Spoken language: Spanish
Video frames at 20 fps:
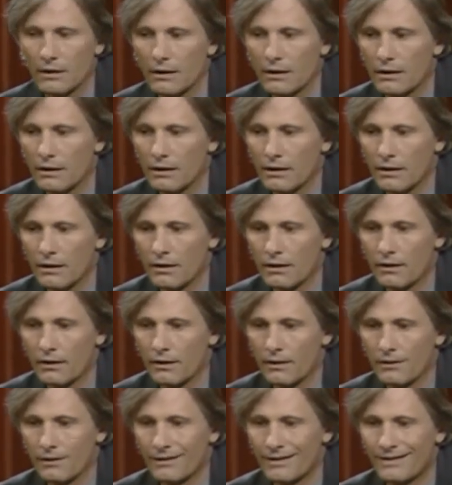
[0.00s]

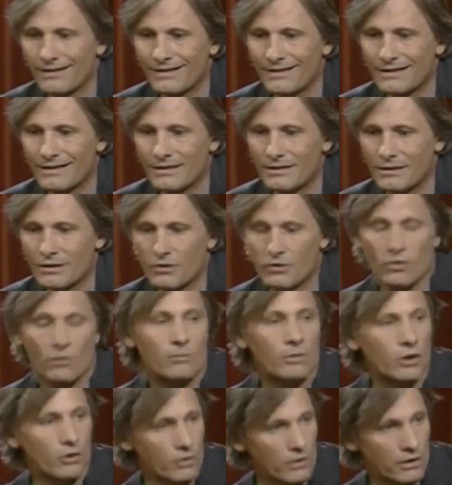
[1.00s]
Eh, si yo
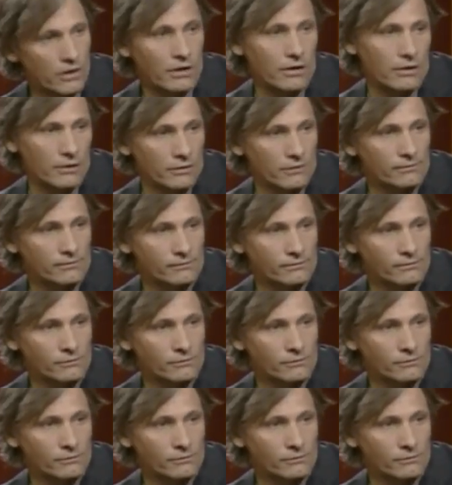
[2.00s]
me lo creo